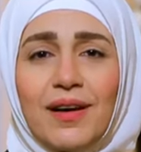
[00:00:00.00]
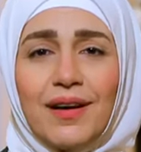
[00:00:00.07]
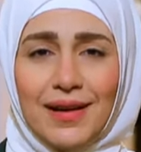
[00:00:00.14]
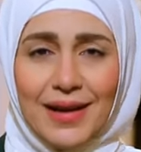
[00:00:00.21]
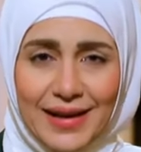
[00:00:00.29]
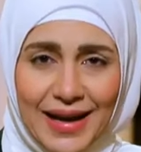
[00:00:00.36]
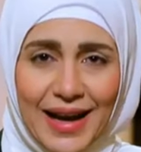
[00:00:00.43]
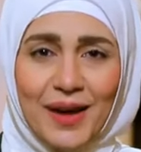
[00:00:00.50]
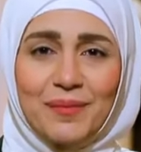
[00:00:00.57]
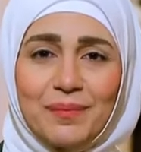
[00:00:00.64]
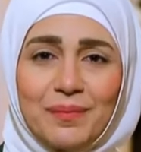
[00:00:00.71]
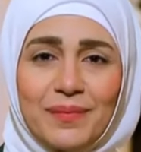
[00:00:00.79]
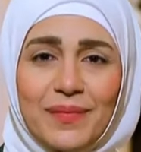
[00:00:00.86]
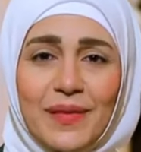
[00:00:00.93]
قال نعم
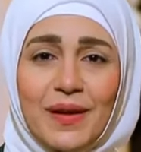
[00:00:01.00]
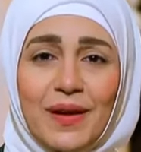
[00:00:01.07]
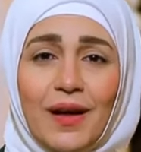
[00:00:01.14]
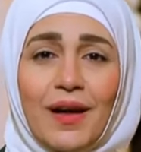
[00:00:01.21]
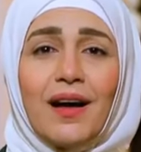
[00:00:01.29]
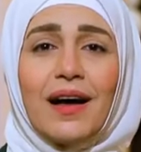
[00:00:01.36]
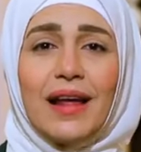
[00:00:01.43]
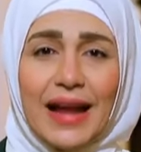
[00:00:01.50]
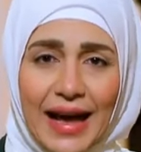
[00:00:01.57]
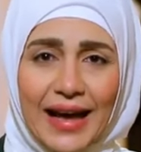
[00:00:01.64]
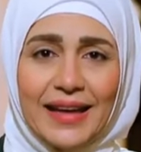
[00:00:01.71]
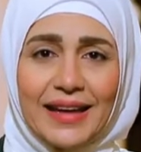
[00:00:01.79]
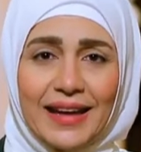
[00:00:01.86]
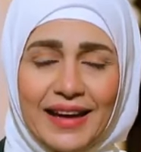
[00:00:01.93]
قال
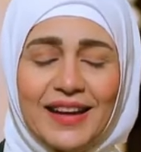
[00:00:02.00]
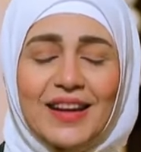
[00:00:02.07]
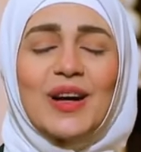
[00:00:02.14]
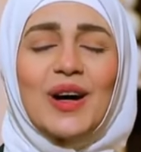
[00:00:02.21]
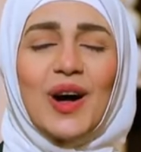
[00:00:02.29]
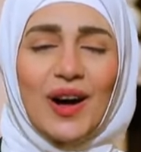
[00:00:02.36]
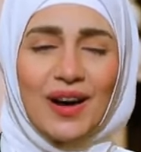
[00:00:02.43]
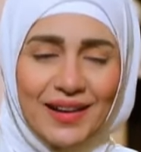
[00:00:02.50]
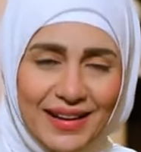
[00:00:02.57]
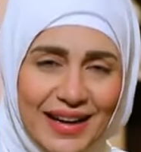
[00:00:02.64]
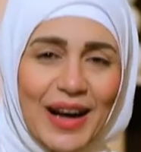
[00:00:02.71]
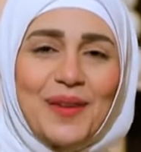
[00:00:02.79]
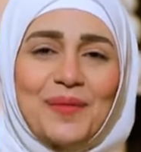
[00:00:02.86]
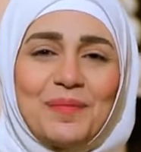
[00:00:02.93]
حيه قال
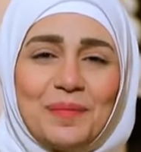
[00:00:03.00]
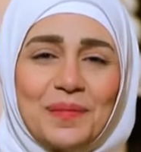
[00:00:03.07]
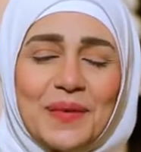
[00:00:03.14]
نعم